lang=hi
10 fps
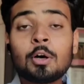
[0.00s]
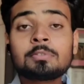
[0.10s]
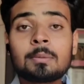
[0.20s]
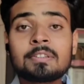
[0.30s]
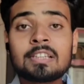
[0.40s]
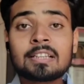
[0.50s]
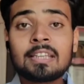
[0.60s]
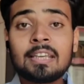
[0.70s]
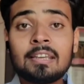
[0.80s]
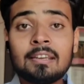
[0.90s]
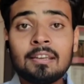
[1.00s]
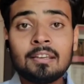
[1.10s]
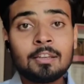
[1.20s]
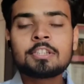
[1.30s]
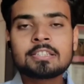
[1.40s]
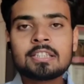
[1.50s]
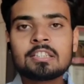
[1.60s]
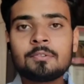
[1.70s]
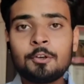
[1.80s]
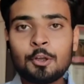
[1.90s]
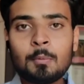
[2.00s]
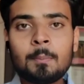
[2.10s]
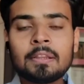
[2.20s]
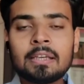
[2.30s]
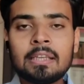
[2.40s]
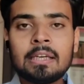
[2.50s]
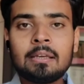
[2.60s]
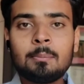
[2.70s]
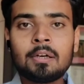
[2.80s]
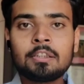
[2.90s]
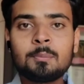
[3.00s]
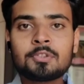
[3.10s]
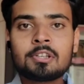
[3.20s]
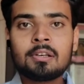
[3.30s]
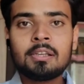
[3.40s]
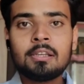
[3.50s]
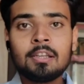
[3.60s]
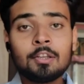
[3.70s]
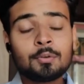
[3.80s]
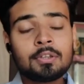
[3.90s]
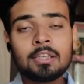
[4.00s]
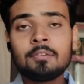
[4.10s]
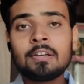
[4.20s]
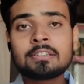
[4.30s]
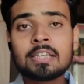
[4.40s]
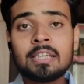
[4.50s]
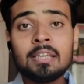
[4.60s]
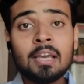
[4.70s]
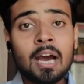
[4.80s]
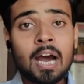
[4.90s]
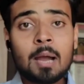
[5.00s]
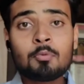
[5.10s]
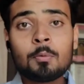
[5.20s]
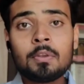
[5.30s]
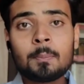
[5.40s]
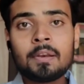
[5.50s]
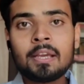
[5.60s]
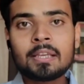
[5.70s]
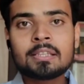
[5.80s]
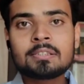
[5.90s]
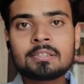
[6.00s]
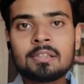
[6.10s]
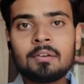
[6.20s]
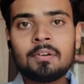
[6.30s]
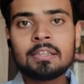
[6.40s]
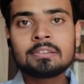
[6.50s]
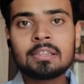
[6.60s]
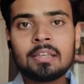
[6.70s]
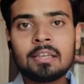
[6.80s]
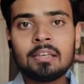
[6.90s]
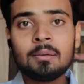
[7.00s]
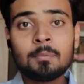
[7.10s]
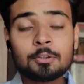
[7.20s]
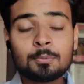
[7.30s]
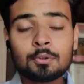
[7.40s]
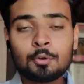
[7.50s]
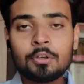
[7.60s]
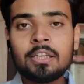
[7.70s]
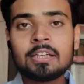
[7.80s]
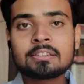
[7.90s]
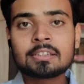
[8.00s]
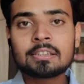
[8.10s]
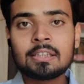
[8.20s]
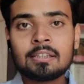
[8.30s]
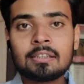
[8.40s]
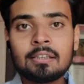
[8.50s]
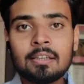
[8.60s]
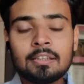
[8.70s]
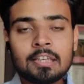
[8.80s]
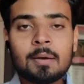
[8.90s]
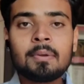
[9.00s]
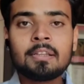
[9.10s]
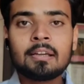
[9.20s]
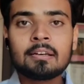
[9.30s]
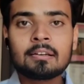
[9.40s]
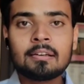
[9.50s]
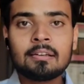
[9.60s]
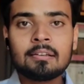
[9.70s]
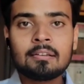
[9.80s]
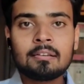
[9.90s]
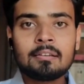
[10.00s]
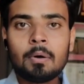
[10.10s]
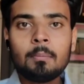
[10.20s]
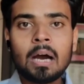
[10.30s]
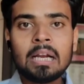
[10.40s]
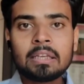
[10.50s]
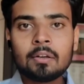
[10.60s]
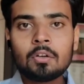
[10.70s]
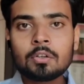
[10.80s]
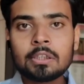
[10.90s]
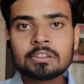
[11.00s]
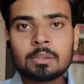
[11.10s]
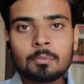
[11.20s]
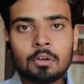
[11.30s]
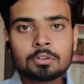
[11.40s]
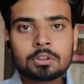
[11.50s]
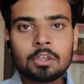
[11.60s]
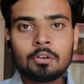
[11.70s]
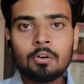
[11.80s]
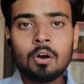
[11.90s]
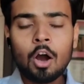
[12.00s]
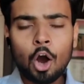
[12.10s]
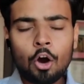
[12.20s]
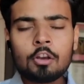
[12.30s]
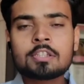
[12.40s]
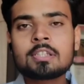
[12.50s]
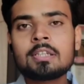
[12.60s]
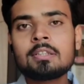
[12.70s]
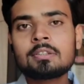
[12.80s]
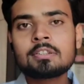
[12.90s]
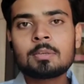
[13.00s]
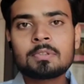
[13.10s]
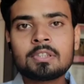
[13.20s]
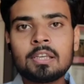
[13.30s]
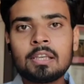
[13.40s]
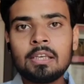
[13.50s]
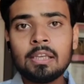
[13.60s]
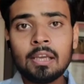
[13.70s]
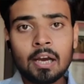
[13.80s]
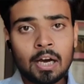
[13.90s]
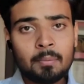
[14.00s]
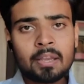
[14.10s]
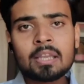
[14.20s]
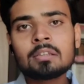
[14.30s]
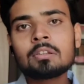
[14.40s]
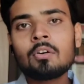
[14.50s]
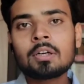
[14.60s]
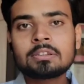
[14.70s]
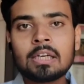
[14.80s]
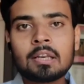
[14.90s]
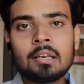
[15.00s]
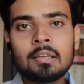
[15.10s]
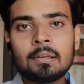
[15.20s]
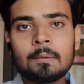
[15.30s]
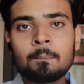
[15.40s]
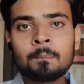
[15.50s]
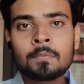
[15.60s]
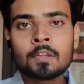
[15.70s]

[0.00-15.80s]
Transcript: तो आप समझ सकते हैं तो जैसे इस वीडियो में बताया है माधव मिश्रा ने तो ठीक वैसे ही आपको भी अपने अगेंस्ट एविडेंस देने के लिए मजबूर कोई नहीं कर सकता है यह हमें ध्यान रखना है अब हम आर्टिकल ट्वेंटी सब क्लॉज थ्री को और अच्छे से समझने के लिए हमें केस लॉ का सहारा लेंगे